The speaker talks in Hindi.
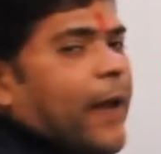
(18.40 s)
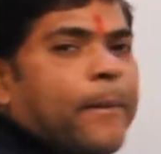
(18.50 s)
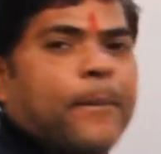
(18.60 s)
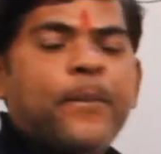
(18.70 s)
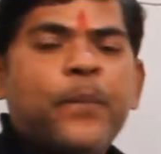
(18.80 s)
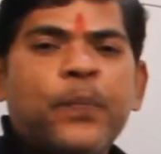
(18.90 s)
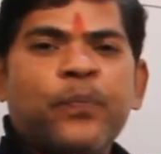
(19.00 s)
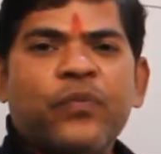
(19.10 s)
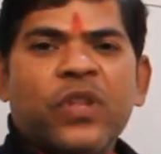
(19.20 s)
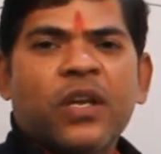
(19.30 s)
हैं
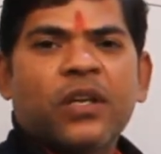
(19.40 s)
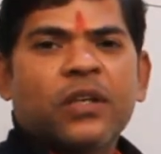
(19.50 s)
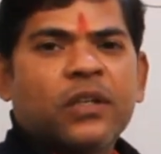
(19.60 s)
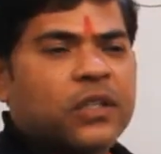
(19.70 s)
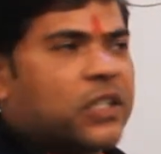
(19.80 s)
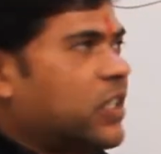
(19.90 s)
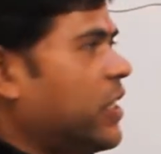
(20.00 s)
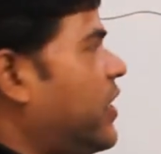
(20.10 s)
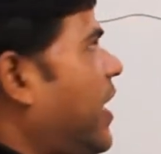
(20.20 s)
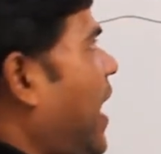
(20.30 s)
कि
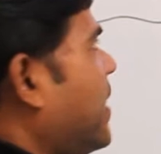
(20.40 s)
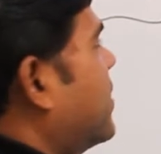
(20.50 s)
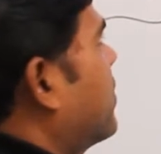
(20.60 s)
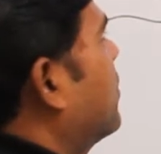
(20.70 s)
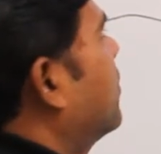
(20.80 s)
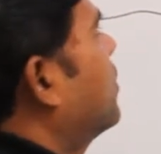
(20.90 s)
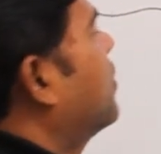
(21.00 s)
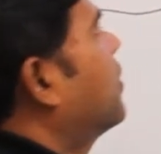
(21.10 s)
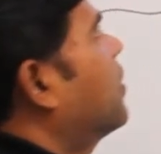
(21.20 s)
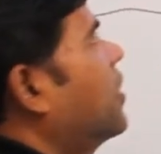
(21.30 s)
सिंटैक्स
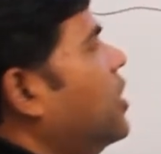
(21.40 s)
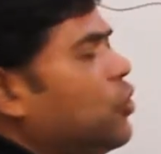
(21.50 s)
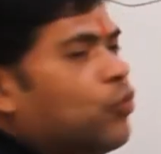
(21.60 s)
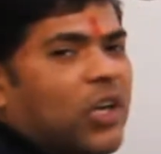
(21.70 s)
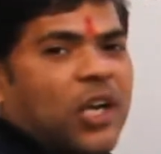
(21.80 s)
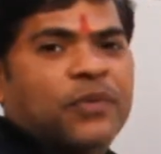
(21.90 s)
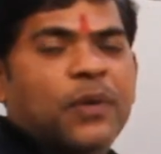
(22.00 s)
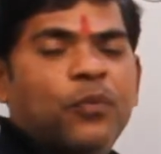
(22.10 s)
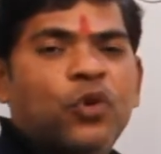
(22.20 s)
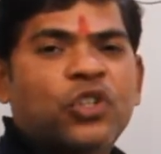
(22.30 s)
इज वन ऑफ द
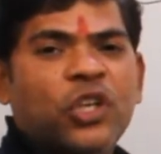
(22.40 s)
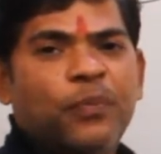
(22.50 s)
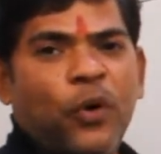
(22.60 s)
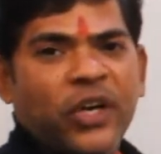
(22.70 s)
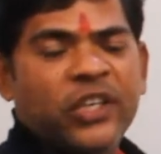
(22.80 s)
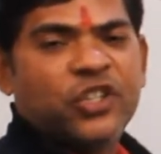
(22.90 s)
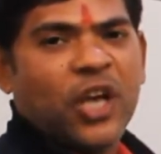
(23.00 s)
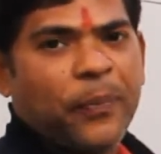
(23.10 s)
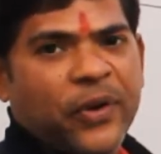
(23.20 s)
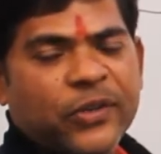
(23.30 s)
मोस्ट इम्पॉर्टेंट
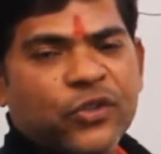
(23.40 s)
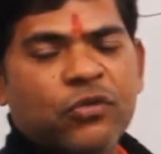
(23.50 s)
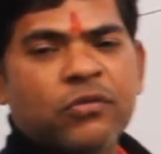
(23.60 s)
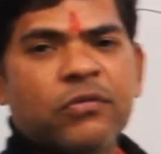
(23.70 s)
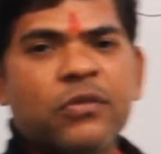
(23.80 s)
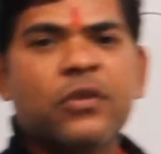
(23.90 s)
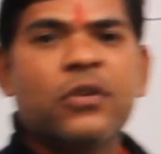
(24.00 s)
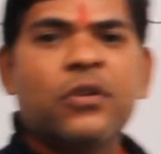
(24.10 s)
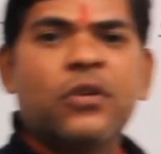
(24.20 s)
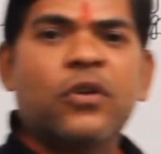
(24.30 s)
चैप्टर्स
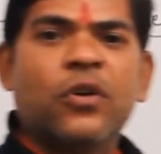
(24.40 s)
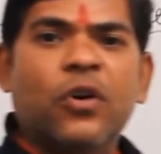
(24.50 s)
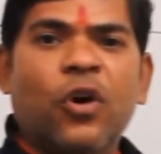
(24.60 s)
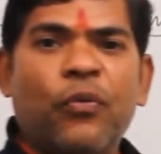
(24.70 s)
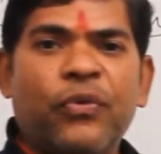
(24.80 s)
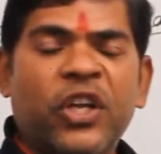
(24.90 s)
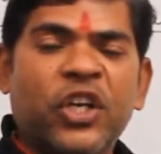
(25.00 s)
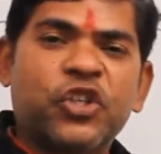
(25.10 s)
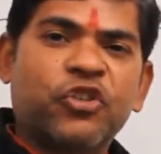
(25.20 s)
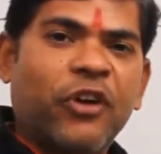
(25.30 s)
ऑफ
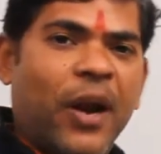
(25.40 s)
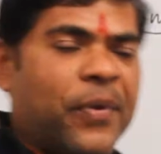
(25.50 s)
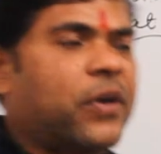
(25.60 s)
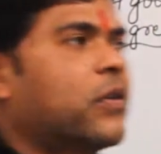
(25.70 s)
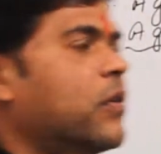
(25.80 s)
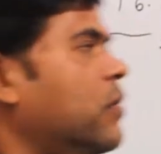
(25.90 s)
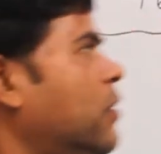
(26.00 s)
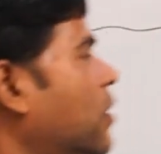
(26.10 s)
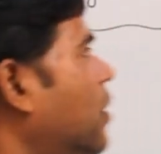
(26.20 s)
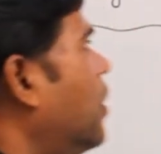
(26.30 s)
इंग्लिश ग्रामर
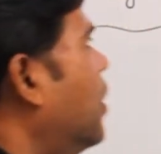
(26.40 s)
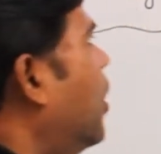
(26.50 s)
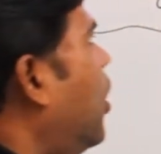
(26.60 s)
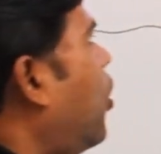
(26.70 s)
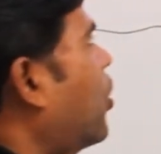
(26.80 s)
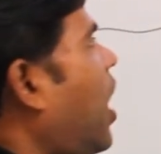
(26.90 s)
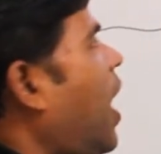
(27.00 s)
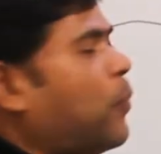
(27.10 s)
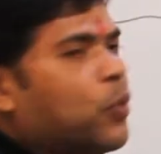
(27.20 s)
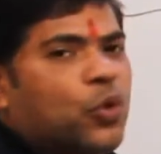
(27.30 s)
और
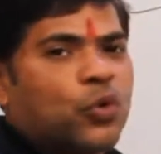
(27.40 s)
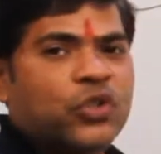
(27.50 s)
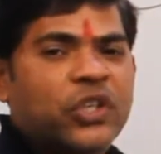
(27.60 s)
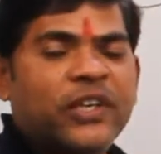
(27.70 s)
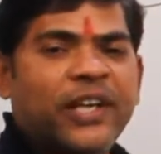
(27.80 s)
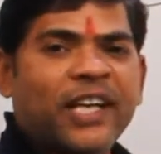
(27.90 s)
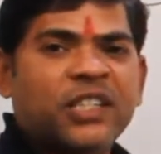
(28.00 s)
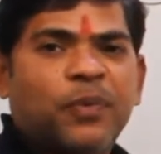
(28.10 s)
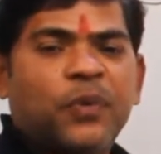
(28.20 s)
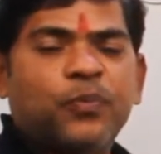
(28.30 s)
आप लोगों को
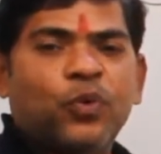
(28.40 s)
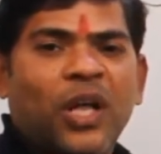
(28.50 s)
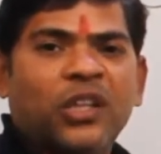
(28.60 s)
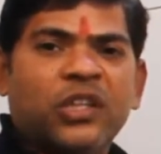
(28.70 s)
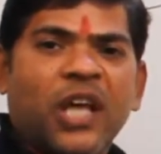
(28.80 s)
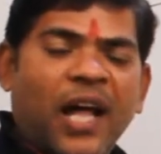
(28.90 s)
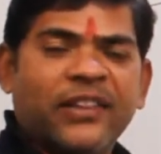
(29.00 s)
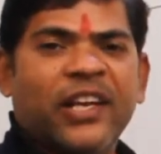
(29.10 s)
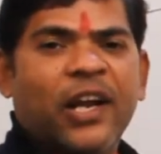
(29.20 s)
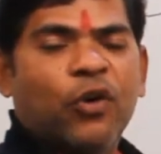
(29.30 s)
सिंटैक्स पर पूरा
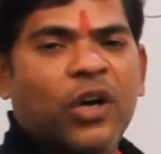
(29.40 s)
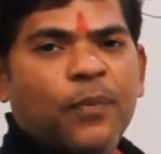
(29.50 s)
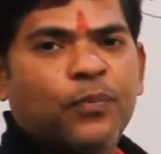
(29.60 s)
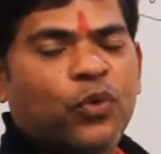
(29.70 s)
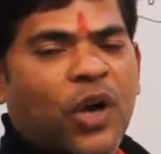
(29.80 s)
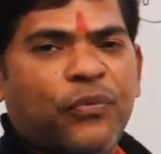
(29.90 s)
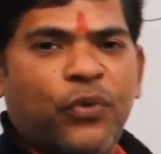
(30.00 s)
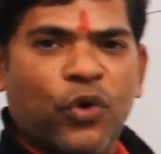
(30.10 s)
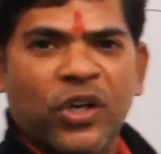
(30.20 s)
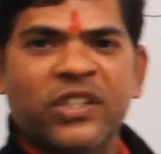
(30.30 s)
ध्यान देना होगा पूरा
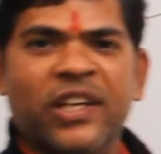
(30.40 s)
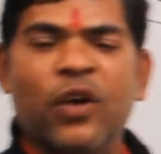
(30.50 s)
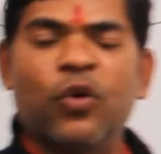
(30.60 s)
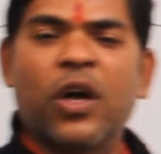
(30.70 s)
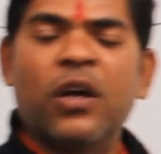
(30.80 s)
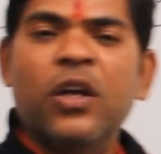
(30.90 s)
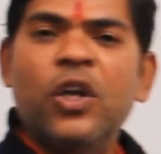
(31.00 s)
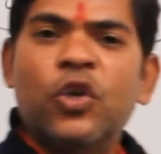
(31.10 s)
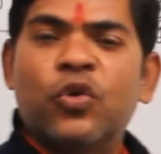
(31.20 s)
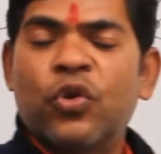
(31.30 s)
फोकस देना होगा
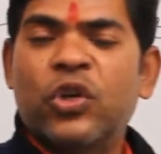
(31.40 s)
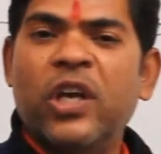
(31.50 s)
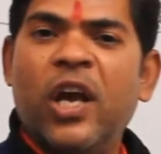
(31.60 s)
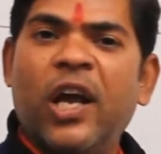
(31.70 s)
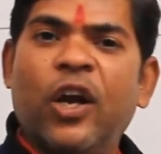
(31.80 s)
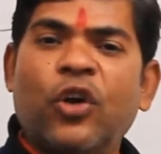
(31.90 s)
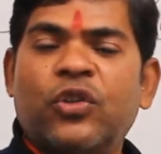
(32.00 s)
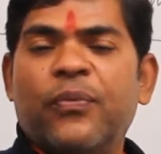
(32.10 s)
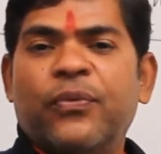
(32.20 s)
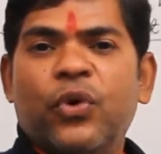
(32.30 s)
क्योंकि
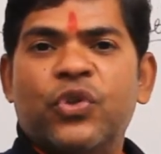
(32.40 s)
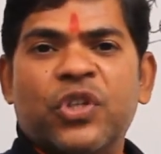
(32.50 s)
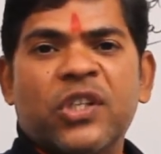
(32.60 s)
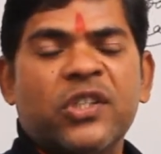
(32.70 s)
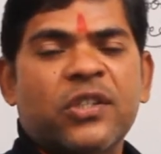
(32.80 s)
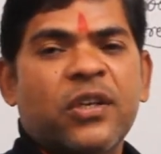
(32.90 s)
अलॉट ऑफ क्वेश्चन